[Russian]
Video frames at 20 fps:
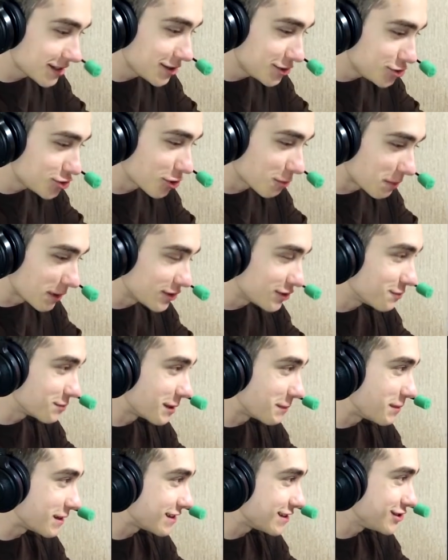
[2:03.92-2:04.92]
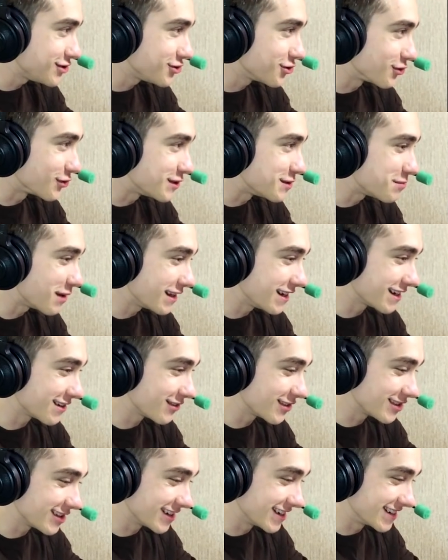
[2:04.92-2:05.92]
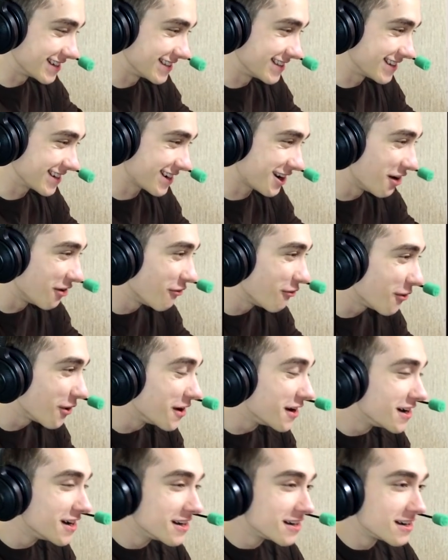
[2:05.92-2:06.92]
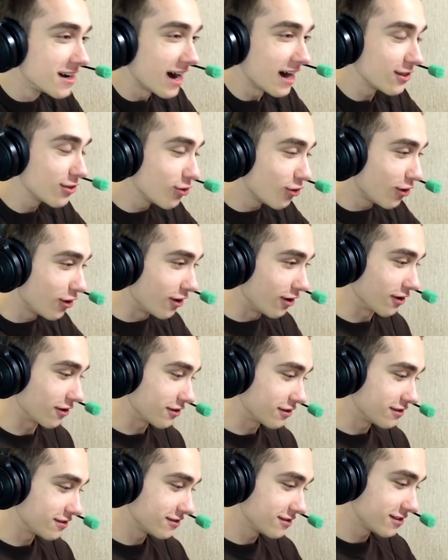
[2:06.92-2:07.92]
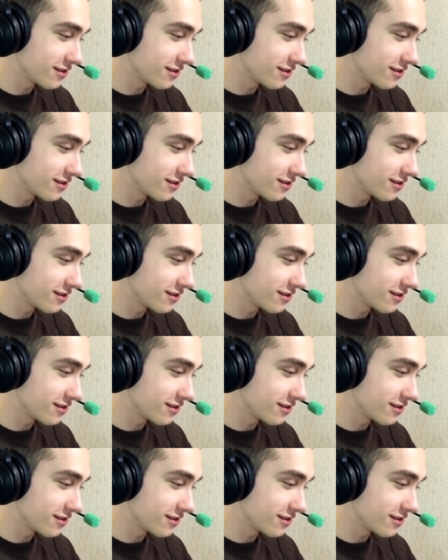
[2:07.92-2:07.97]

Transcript: Старичок, пойдем на пикничок, тебя не хватает. Да кого... Алло!